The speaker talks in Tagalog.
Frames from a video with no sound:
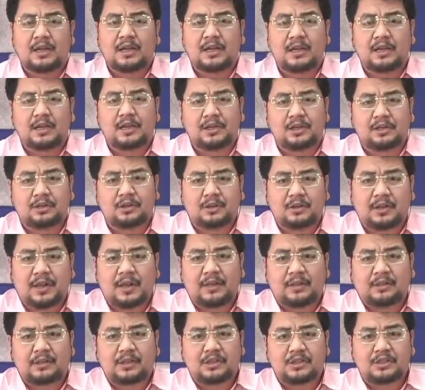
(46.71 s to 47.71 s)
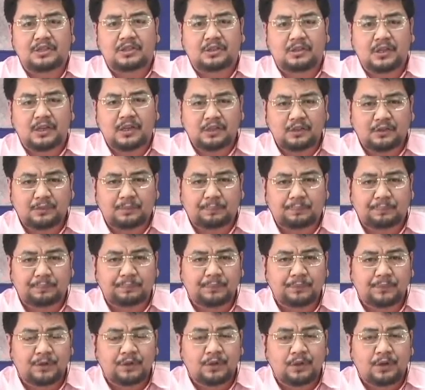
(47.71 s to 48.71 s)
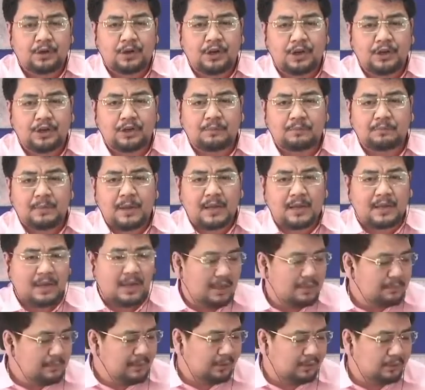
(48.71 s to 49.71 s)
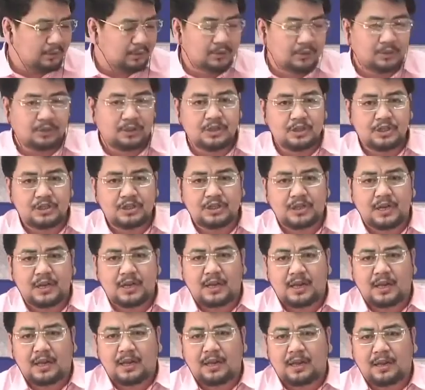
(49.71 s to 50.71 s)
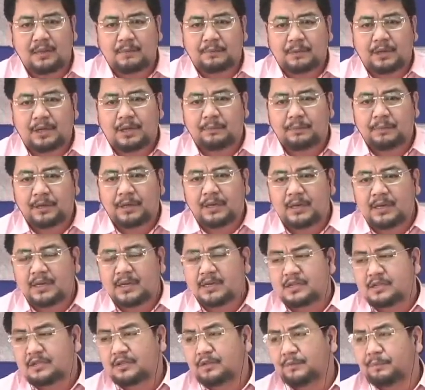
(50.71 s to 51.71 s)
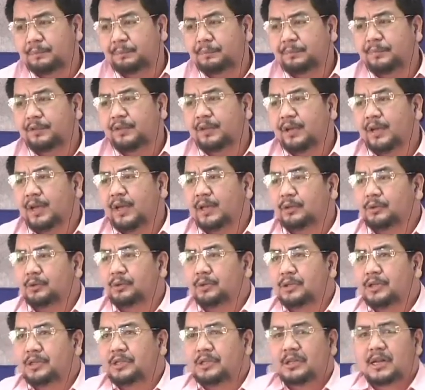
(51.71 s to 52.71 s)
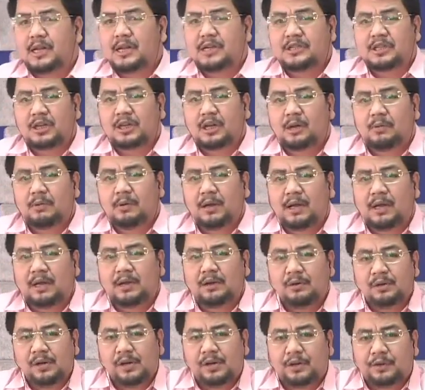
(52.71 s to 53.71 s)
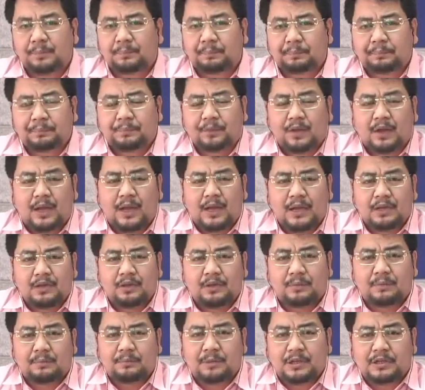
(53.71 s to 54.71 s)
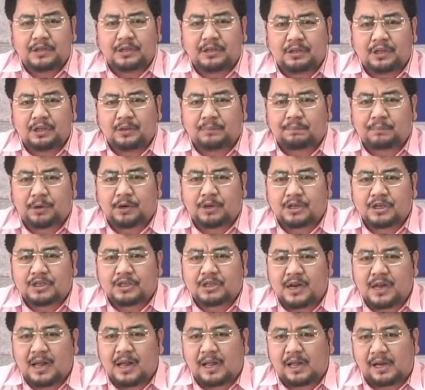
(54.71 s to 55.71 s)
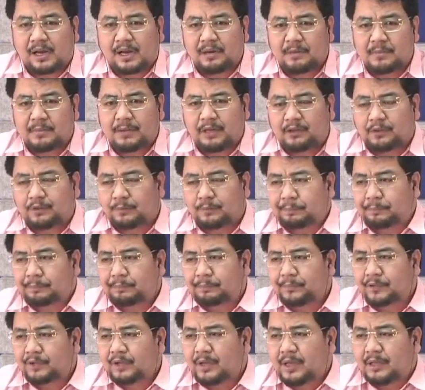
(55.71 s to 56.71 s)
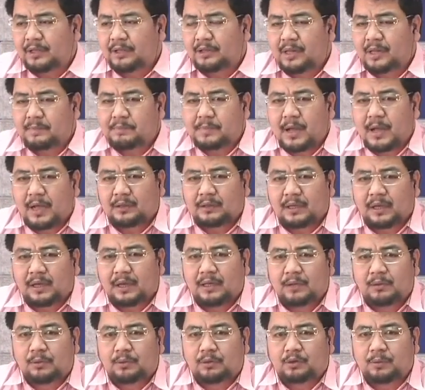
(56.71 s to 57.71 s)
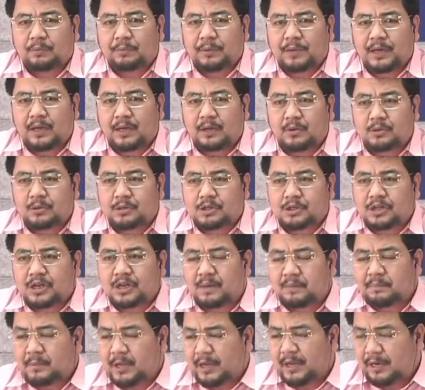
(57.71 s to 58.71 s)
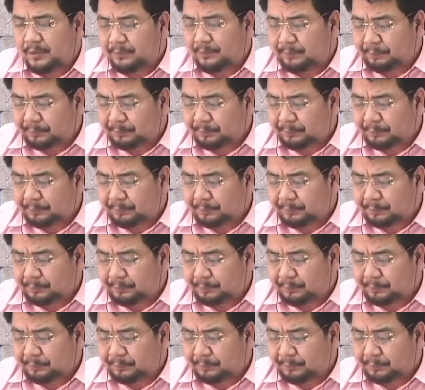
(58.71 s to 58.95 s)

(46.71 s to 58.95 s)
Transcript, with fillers: United States o yung paggamit ho dun sa Pilipinas. Ito yung sinasagawang ano eh, ay yung visiting Forza Agreement at napakatagal na hutong pinag-uusapan